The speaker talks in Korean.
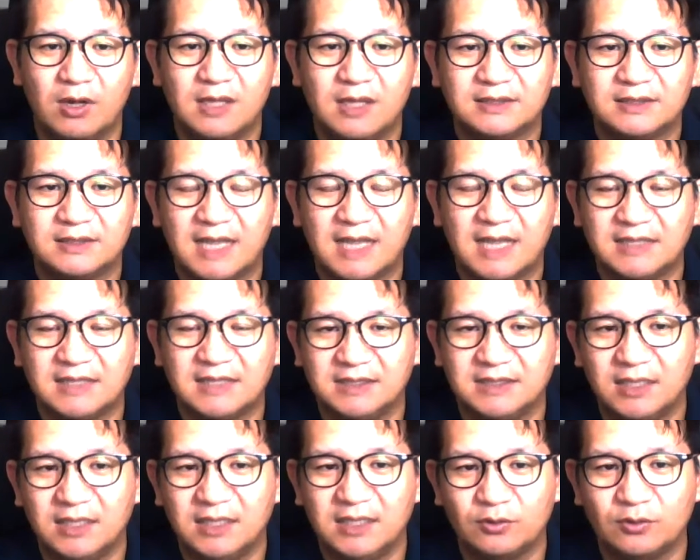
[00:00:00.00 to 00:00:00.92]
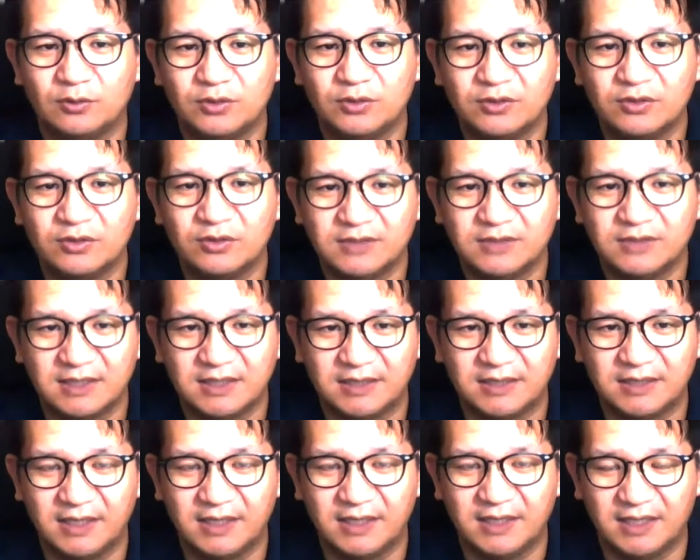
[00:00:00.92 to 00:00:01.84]
자신의
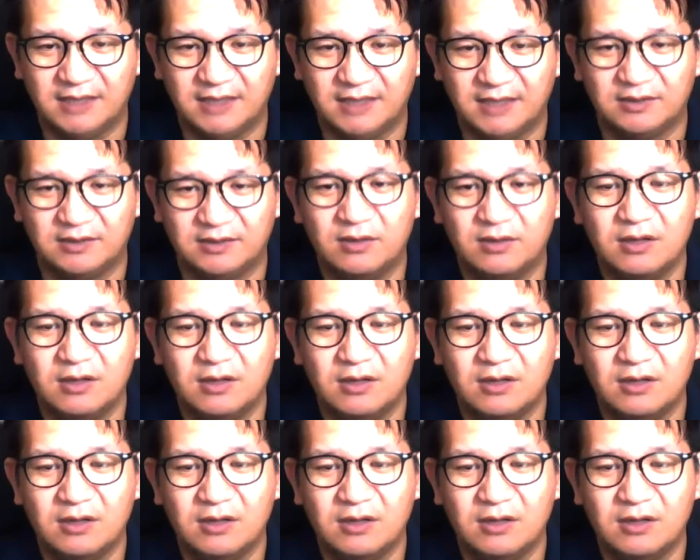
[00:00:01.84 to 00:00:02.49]
동역자들에 대해서